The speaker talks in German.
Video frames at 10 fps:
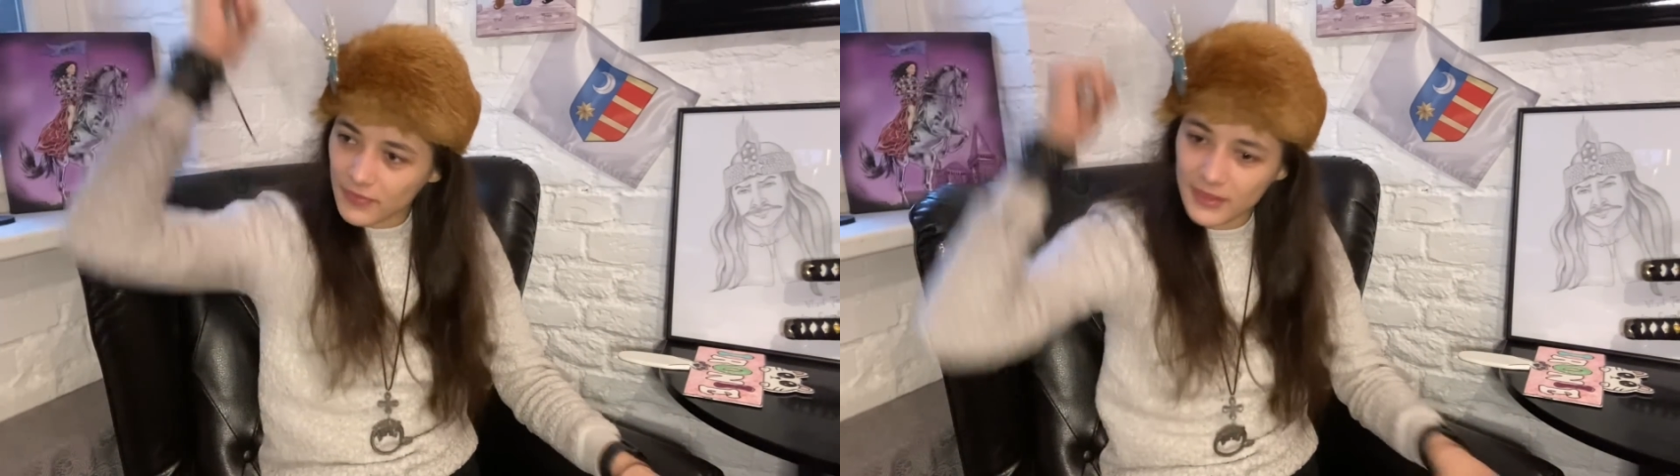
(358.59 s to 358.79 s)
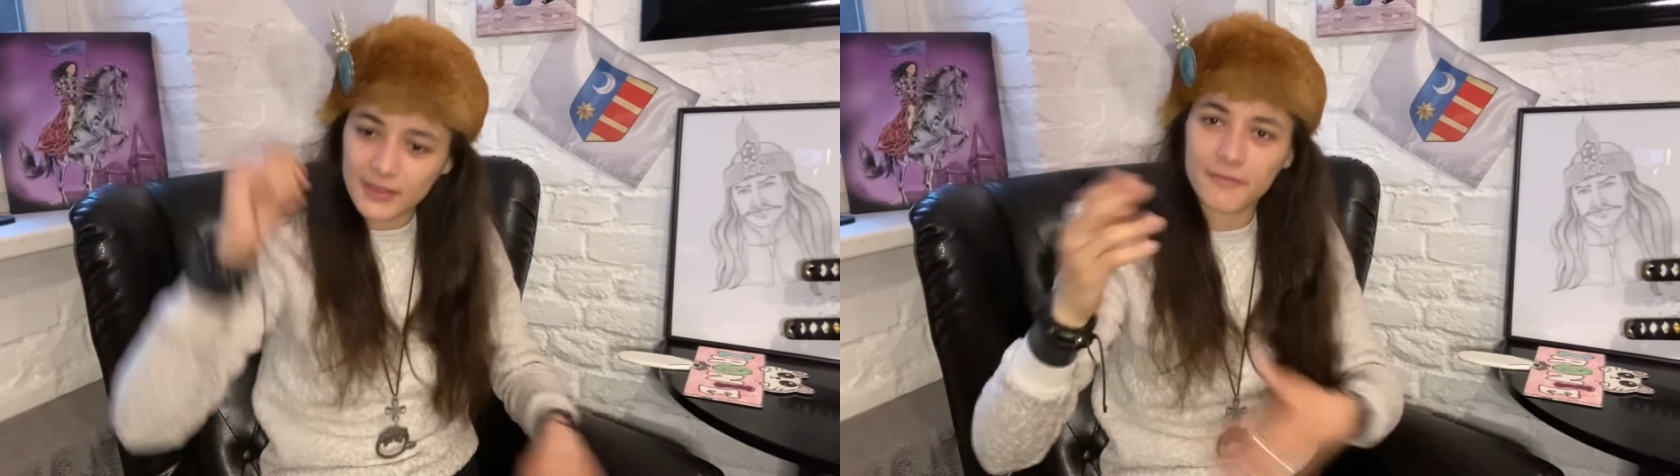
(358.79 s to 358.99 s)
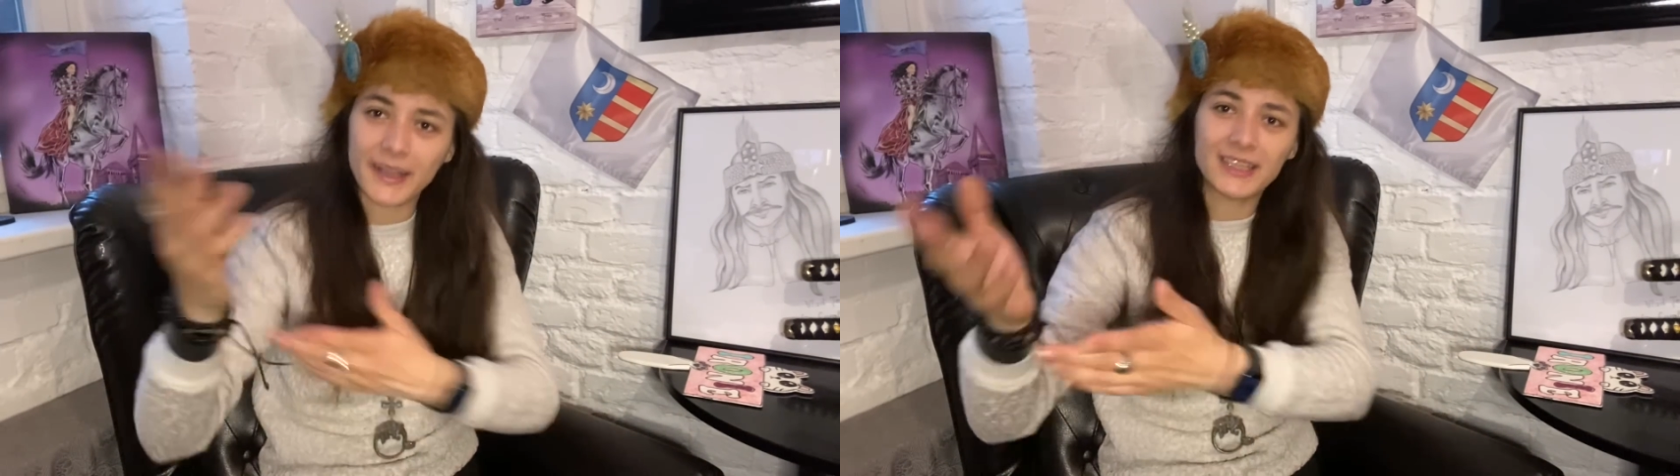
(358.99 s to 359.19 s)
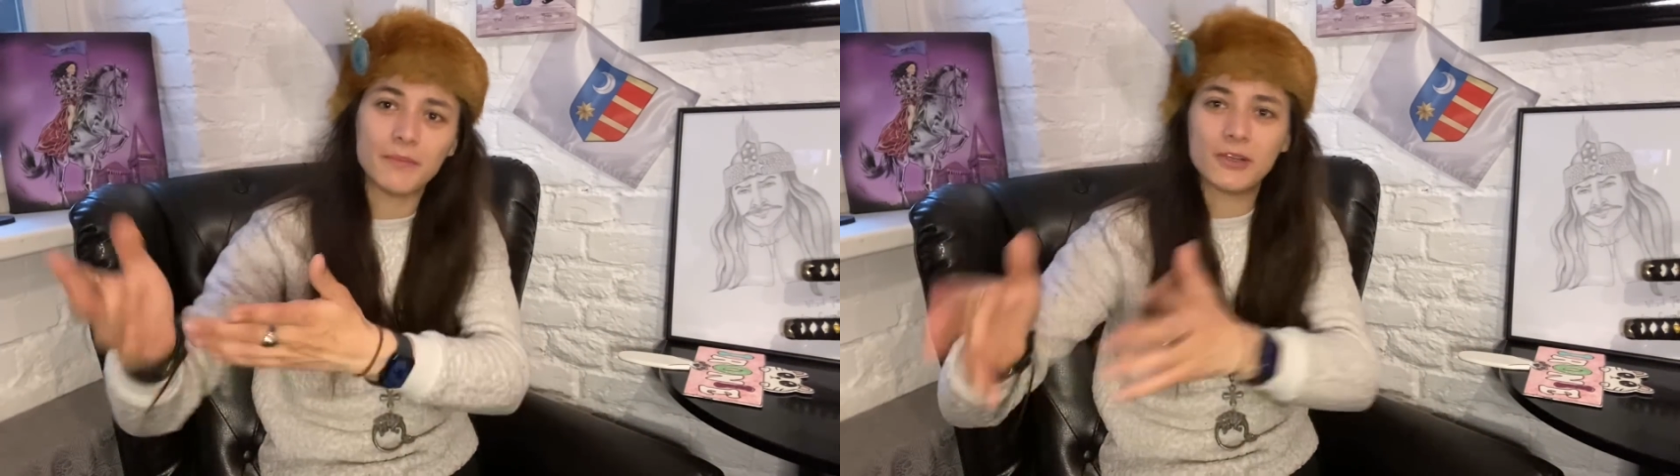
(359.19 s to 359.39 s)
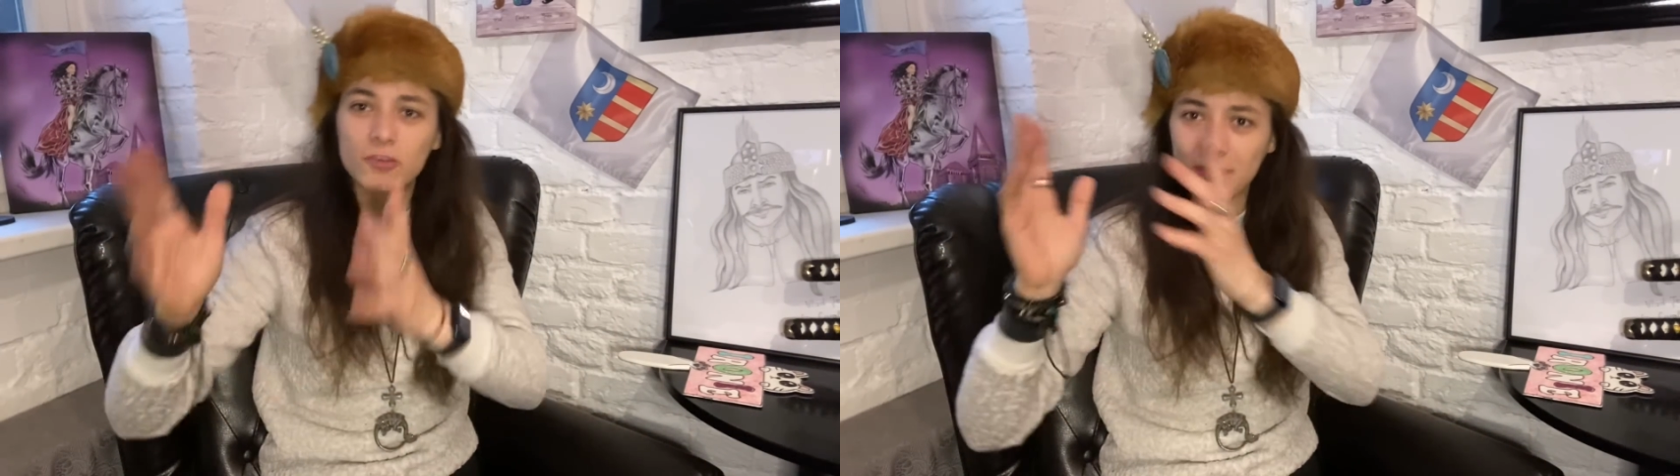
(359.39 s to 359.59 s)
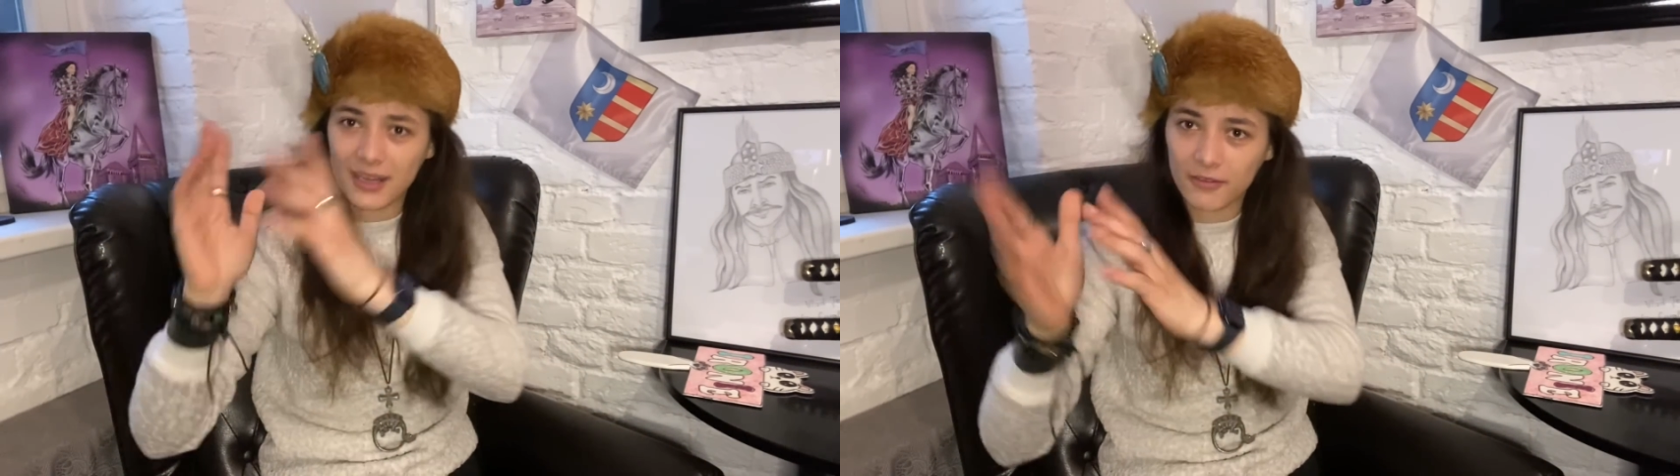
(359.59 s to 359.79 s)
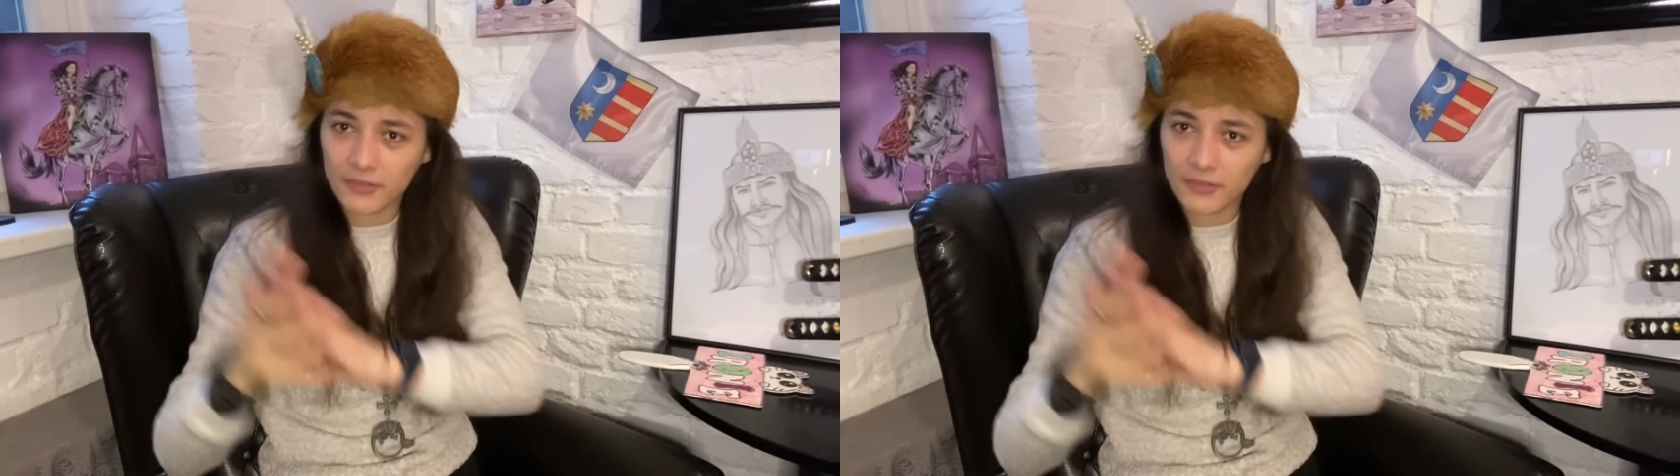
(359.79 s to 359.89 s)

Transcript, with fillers: eine Weiterbildung machen,